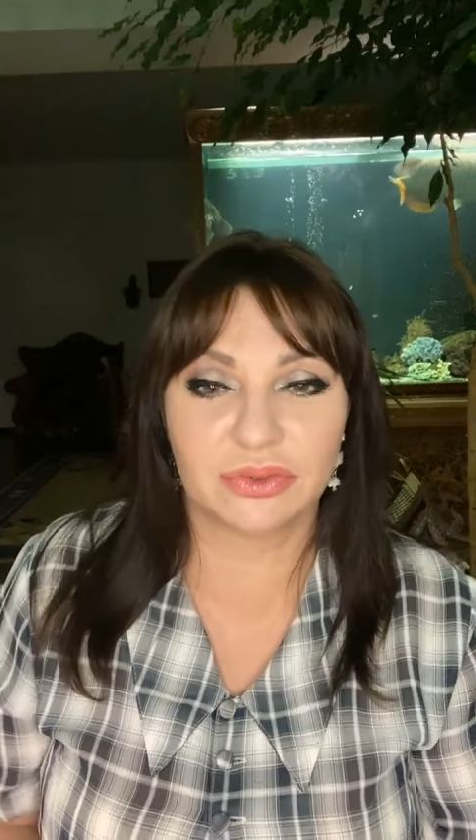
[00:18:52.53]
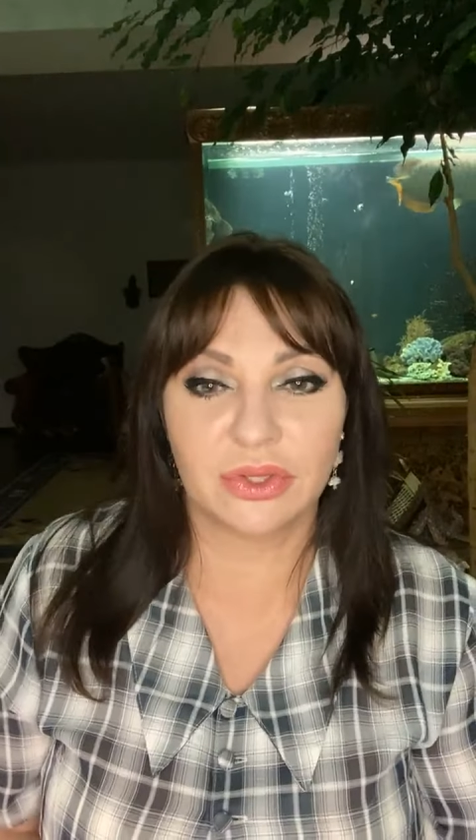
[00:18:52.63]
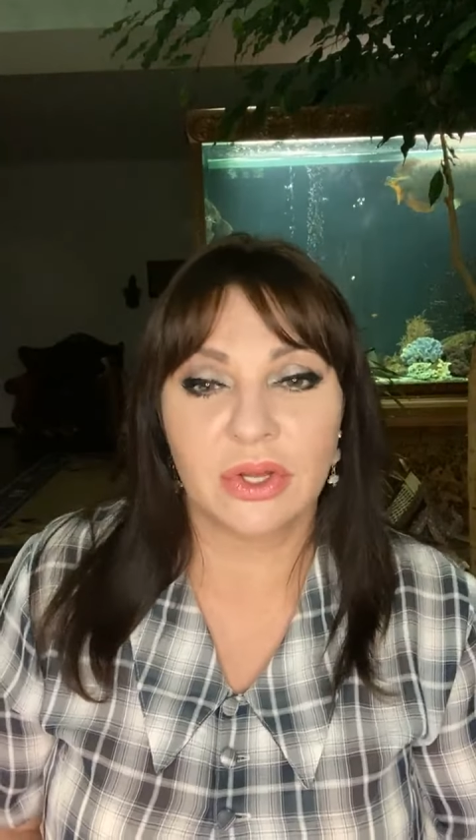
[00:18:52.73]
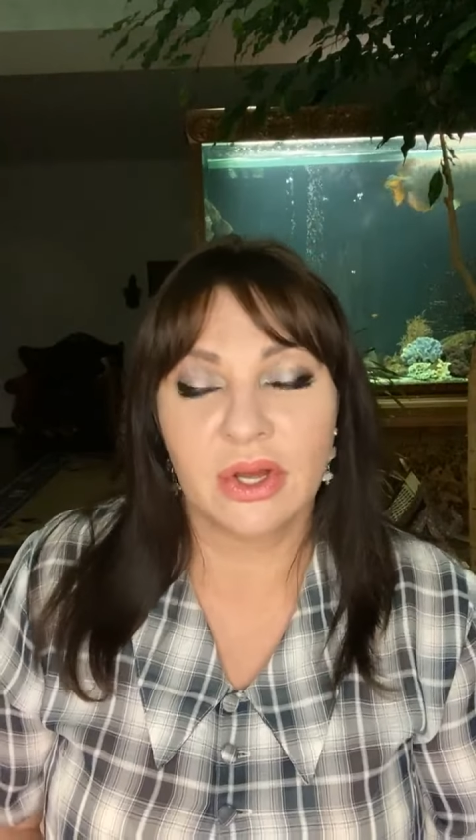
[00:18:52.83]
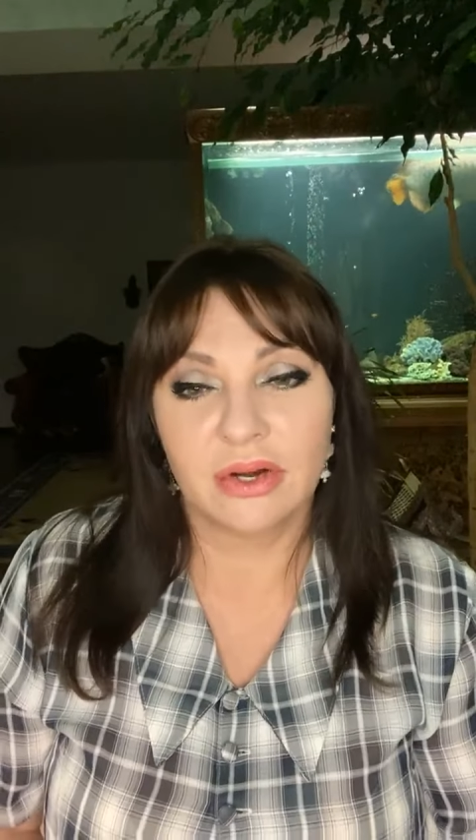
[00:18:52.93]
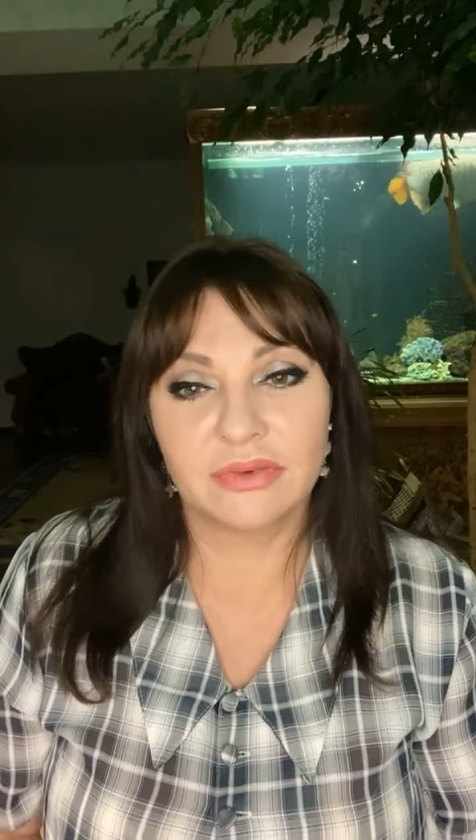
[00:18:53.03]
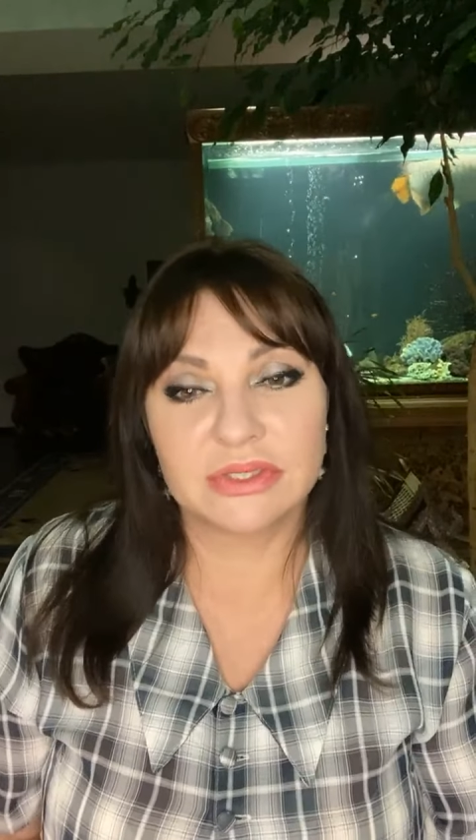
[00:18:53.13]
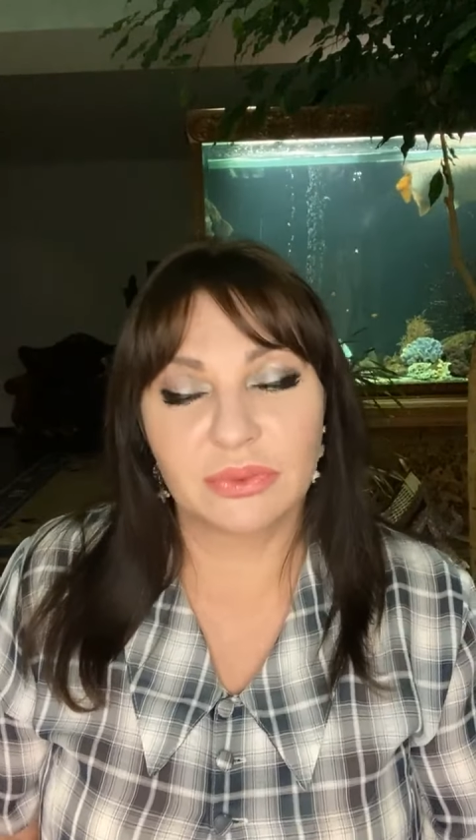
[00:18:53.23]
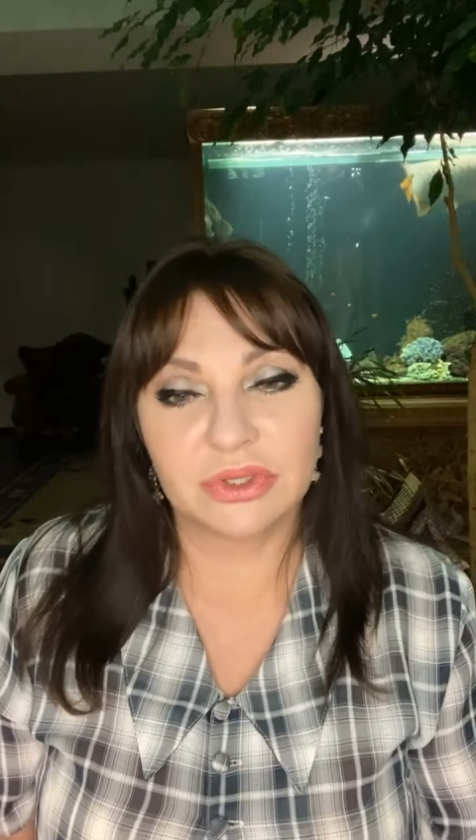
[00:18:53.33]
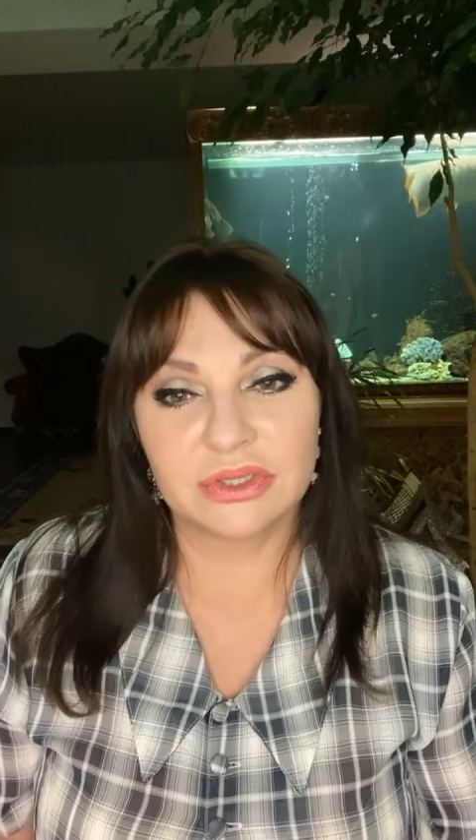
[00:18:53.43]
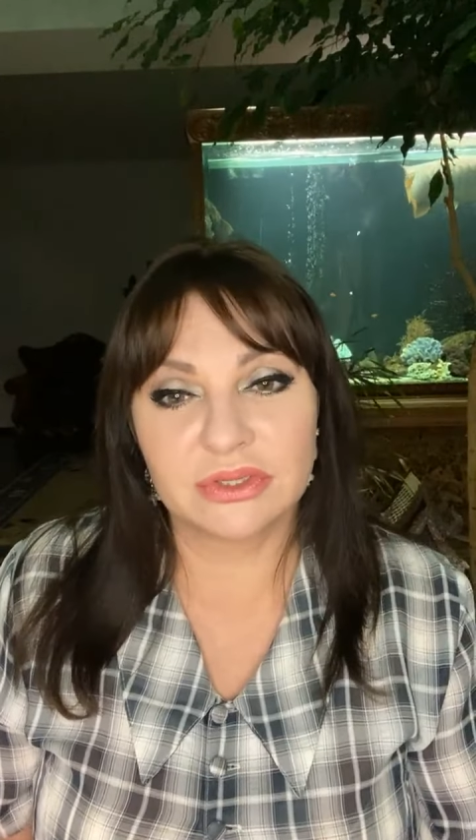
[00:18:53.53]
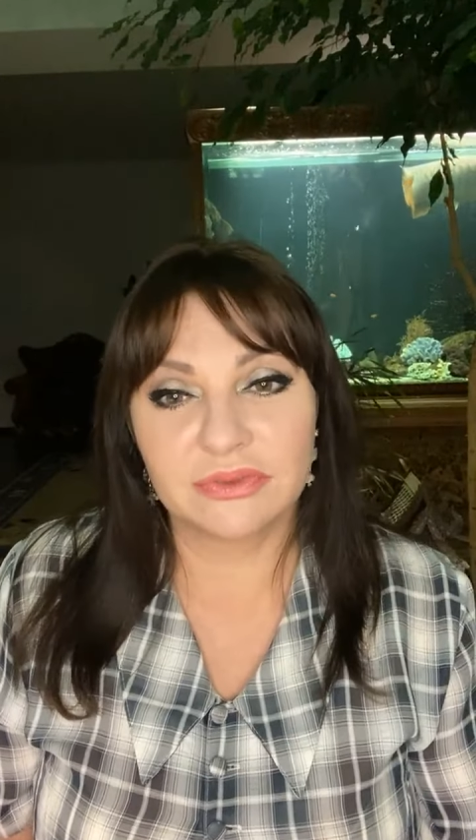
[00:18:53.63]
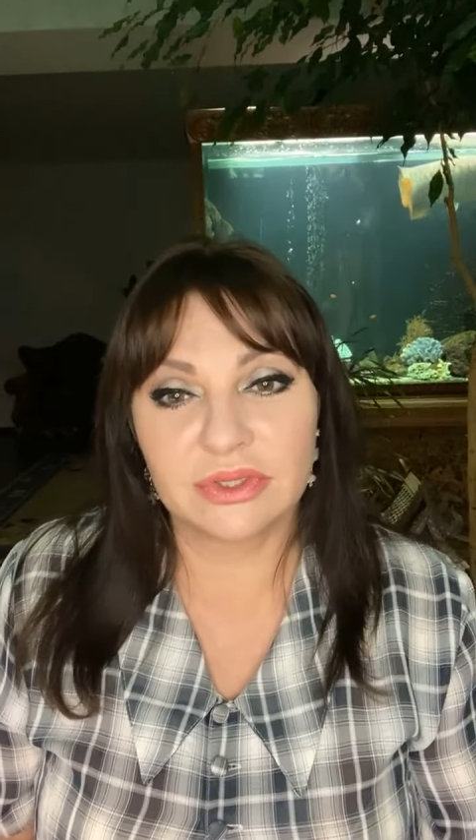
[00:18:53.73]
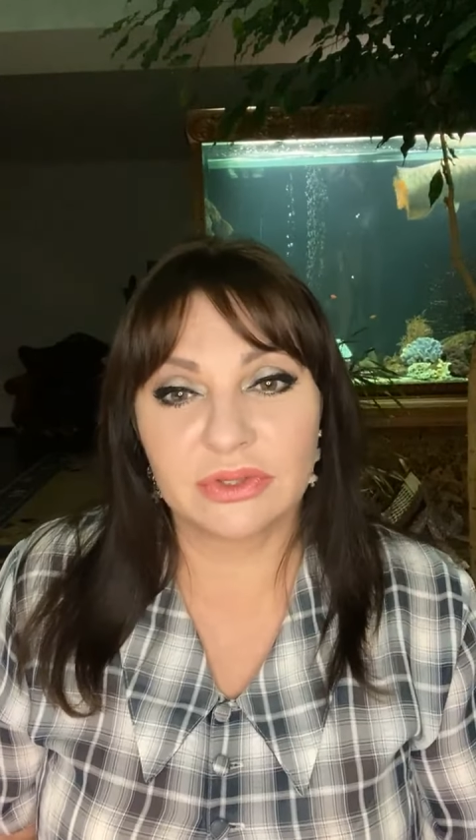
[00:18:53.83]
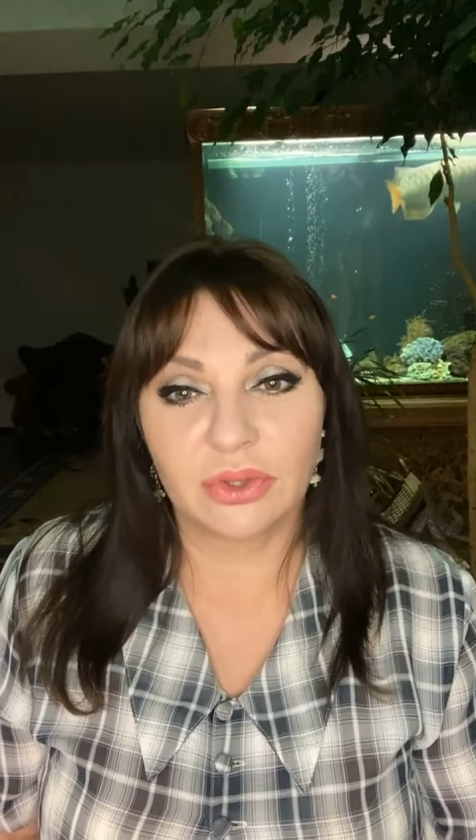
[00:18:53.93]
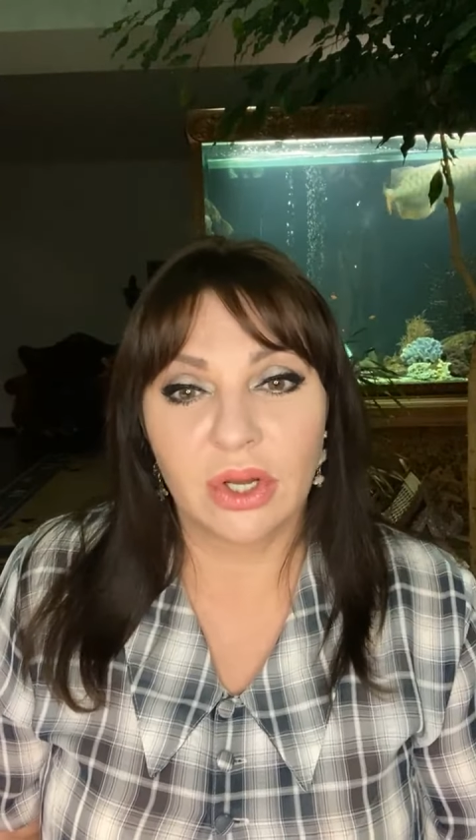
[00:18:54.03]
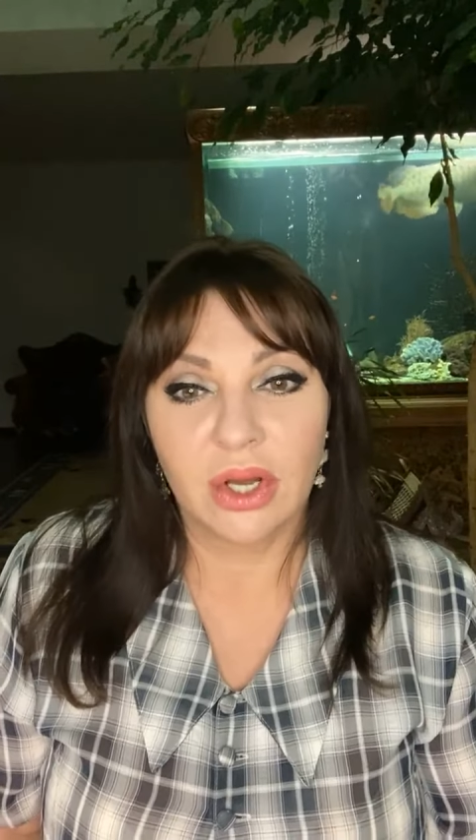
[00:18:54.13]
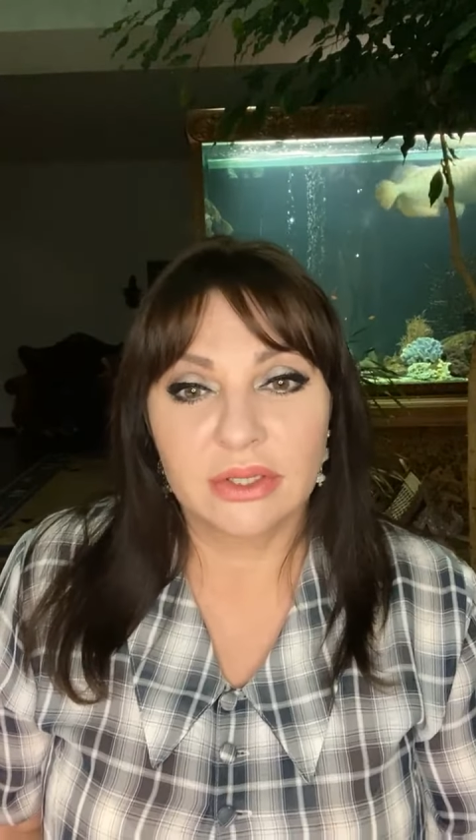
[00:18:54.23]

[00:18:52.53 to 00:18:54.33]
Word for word: что вы смотрите видео.